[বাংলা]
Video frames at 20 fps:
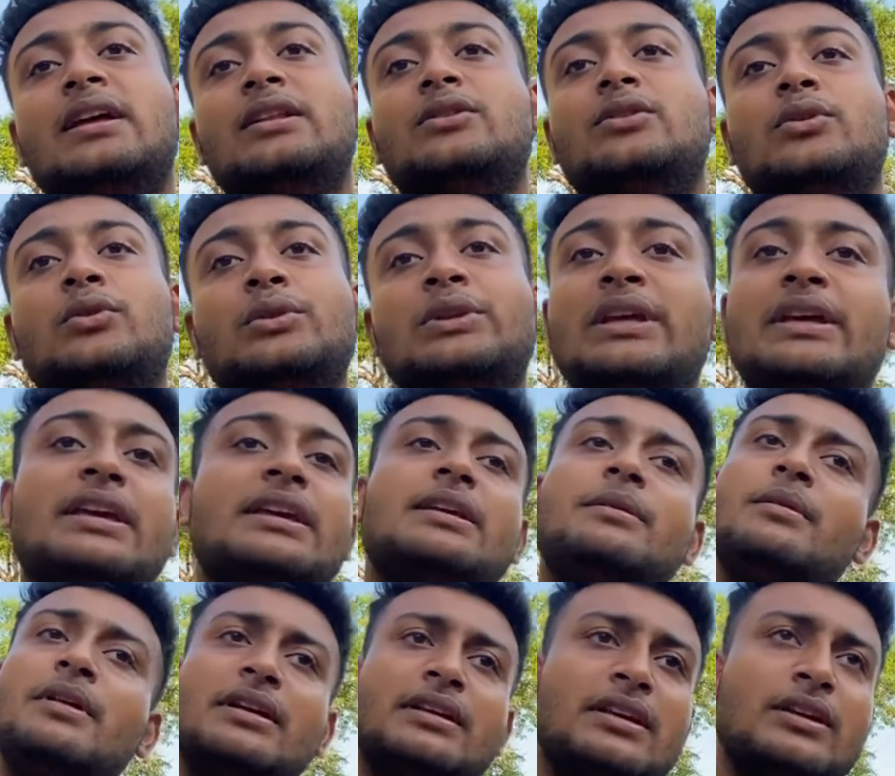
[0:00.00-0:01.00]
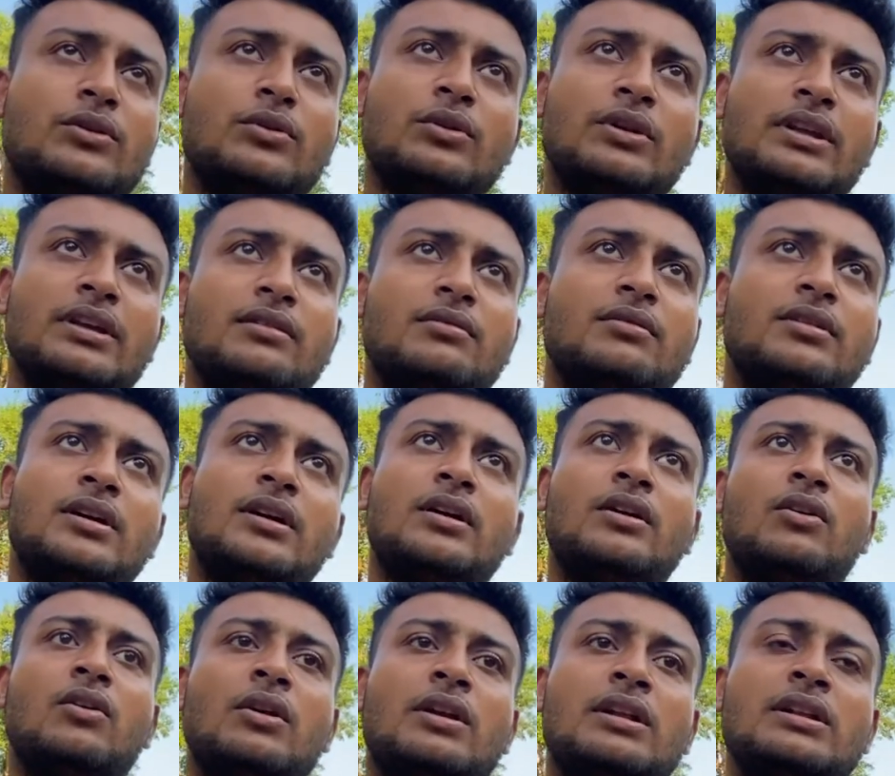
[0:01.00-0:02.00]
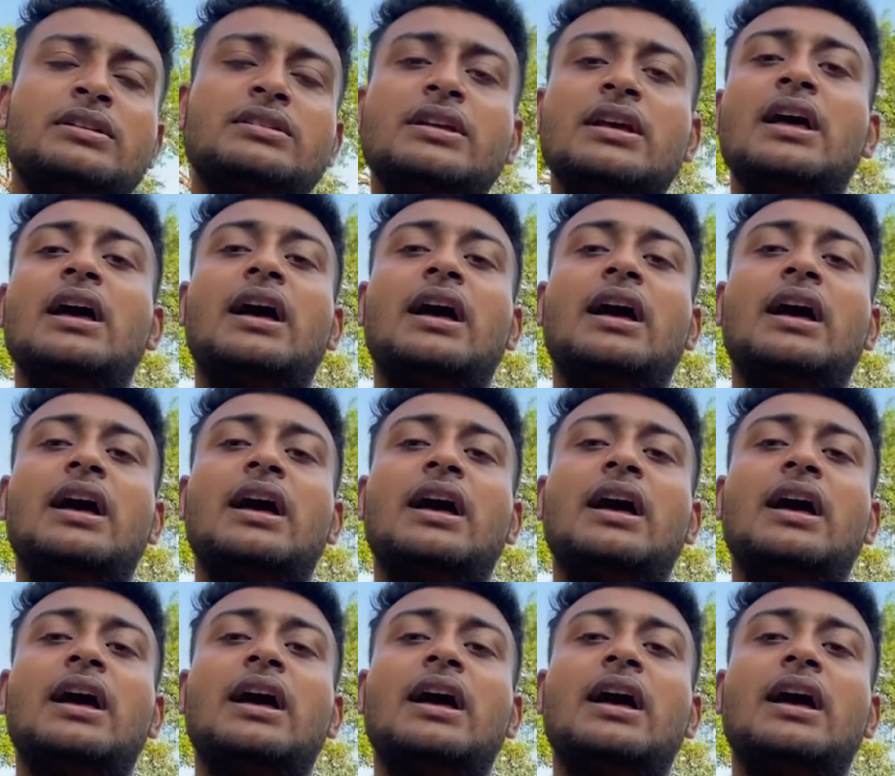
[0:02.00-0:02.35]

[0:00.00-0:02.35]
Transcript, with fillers: তো দেখি কীভাবে কী করি অরেলস